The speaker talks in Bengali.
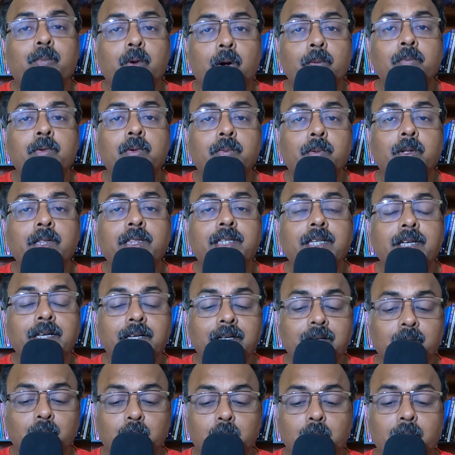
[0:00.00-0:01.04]
প্রম্পট বলতে
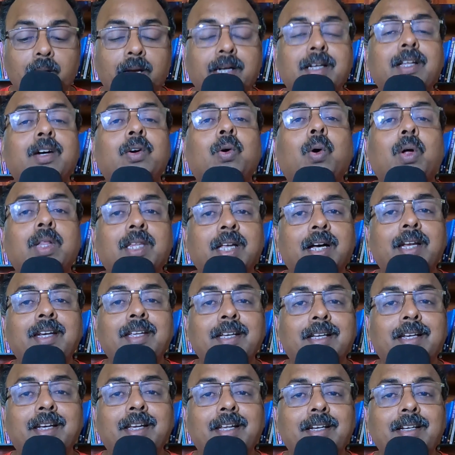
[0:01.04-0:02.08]
কোনো একটা কথা
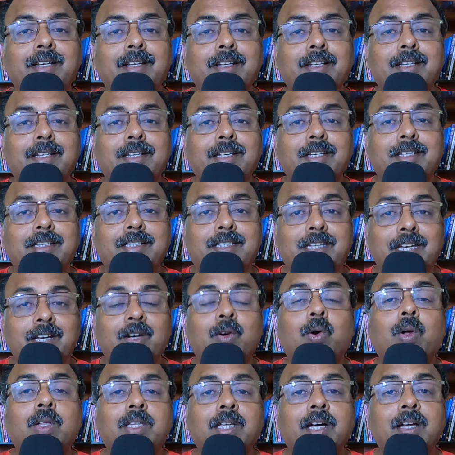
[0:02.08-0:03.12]
লিখলেন যে
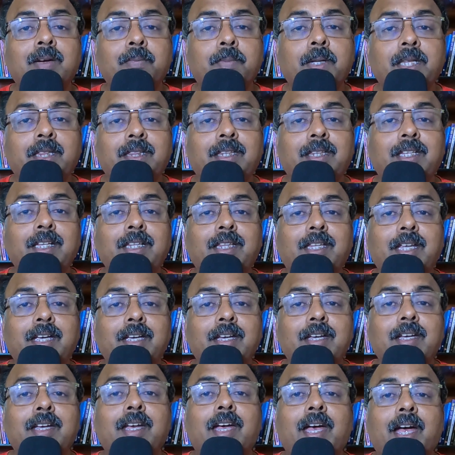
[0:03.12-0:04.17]
কথার ভিত্তিতে
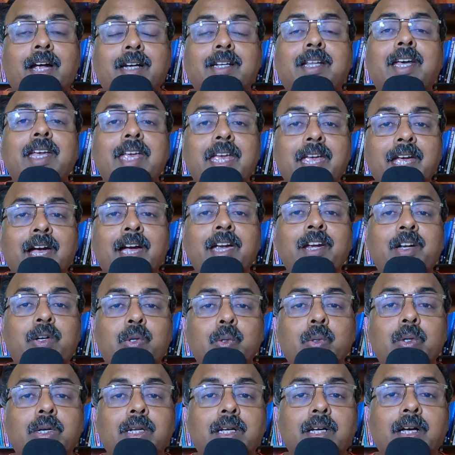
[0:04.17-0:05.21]
একটা এআই
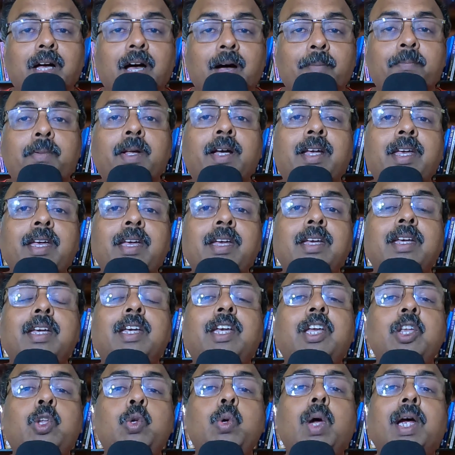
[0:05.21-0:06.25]
টুল আপনাকে
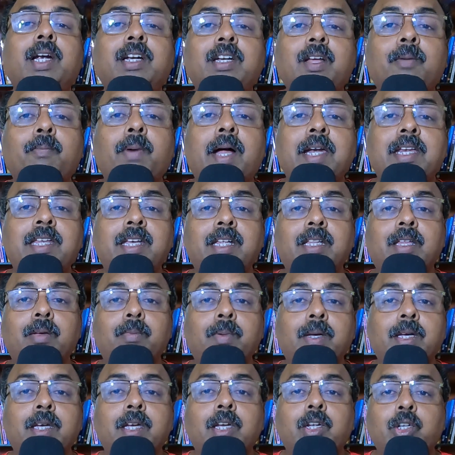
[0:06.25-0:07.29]
কিছু একটা বানিয়ে
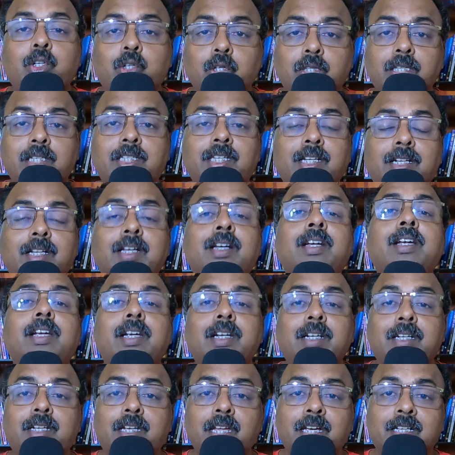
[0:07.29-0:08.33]
দেবে যদি সেটা
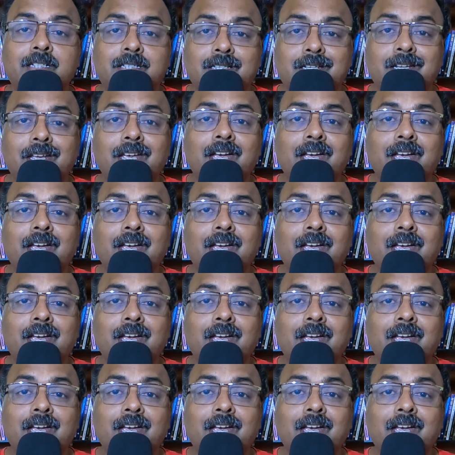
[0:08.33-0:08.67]
টেক্সট